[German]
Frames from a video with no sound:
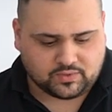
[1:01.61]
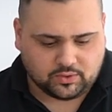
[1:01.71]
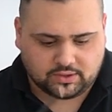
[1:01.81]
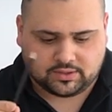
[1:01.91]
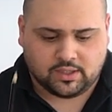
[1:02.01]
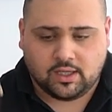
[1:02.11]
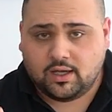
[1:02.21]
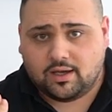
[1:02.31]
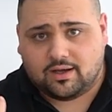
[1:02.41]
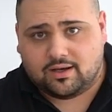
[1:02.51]
Gut.
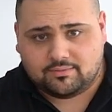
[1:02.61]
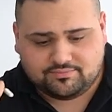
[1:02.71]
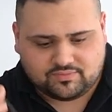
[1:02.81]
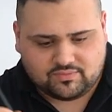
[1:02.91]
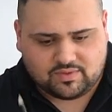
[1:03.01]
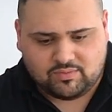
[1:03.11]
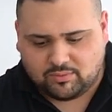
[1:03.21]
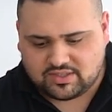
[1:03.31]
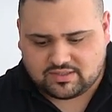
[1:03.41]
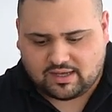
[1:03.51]
Ähm, wir
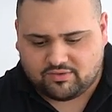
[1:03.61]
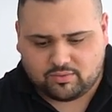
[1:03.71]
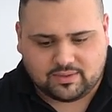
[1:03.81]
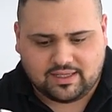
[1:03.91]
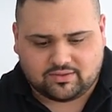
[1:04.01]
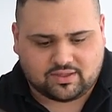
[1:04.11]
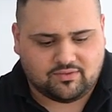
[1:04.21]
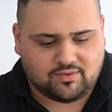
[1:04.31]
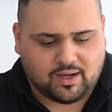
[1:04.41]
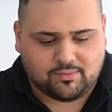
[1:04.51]
haben uns jetzt einfach überlegt,
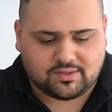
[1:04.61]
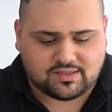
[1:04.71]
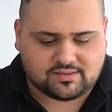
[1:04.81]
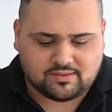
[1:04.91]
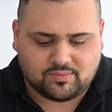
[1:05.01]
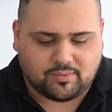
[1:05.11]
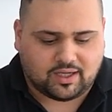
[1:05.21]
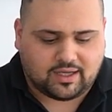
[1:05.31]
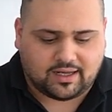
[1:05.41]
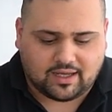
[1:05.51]
okay, wie machen wir das? Wir
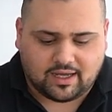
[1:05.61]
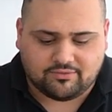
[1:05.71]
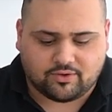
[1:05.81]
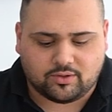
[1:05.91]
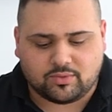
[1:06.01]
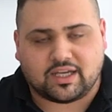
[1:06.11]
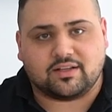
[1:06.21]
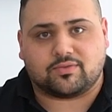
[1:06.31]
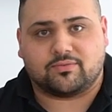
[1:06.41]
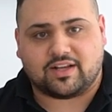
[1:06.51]
machen keine Reihenfolge, man kennt
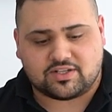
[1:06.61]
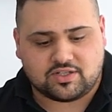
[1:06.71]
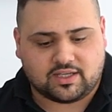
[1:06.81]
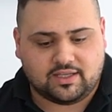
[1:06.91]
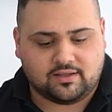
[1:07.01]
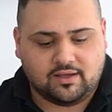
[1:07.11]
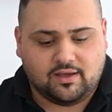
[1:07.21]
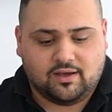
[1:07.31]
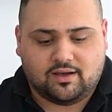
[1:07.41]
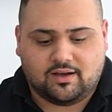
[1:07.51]
das vom Flaschendrehen,
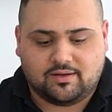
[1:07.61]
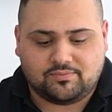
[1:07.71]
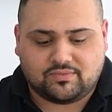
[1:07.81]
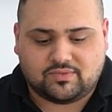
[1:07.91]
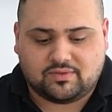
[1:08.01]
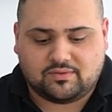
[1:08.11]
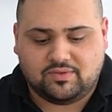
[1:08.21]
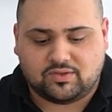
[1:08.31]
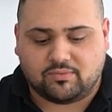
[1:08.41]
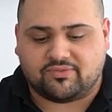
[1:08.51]
ähm,
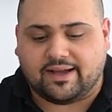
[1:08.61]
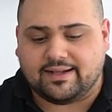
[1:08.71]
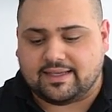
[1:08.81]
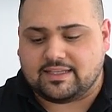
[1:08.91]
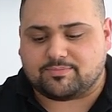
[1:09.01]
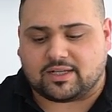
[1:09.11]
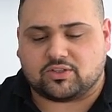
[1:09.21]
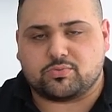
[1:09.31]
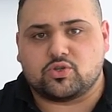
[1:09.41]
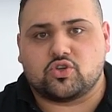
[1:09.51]
wie so ein Pfeil, der jetzt
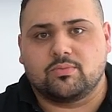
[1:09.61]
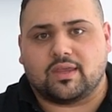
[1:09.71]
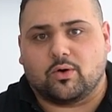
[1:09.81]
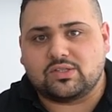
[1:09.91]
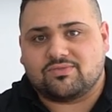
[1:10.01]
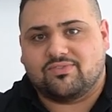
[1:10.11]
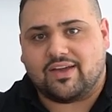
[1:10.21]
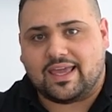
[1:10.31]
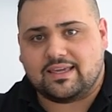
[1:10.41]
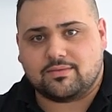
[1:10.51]
praktisch bestimmt, aus
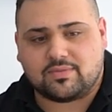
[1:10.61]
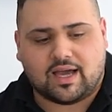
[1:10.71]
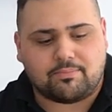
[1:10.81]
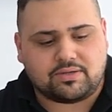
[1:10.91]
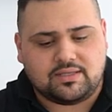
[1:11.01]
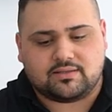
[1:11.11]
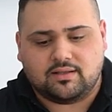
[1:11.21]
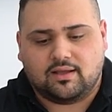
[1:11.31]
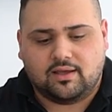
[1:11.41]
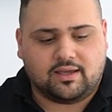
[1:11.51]
welchem
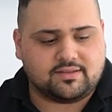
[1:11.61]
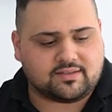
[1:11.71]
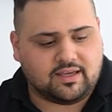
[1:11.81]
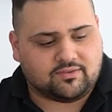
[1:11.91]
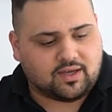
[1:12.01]
Kapitel es geht.